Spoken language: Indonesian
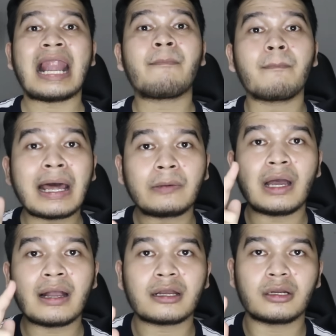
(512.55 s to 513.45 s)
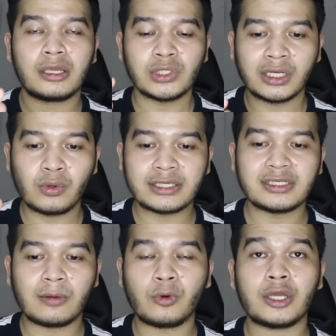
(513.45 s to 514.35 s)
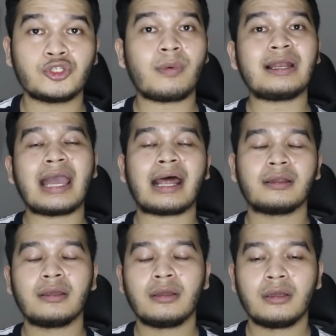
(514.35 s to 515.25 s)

lambat banget sirkulasikan bola. Coba lihat